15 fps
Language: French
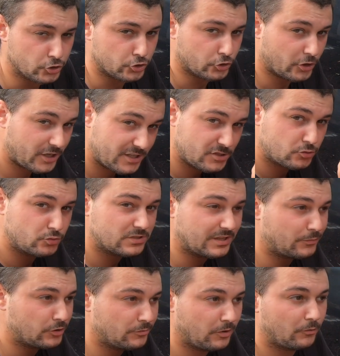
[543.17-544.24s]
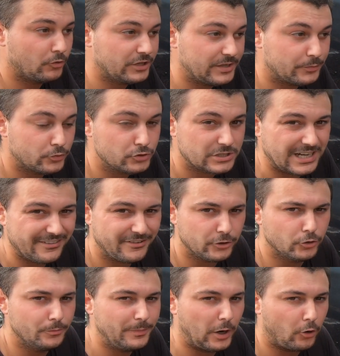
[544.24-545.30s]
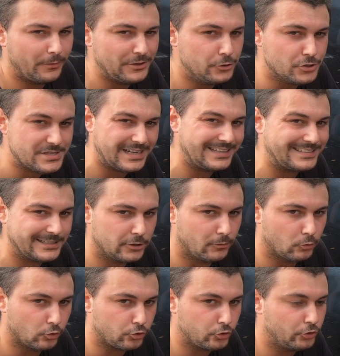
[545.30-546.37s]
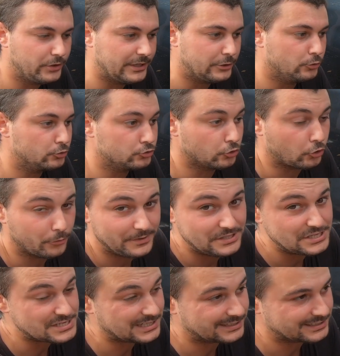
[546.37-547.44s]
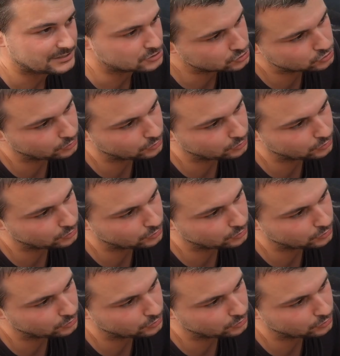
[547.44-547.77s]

je rince tout simplement mon éponge afin de ne pas remettre de saleté dans mon saut et donc remettre des saletés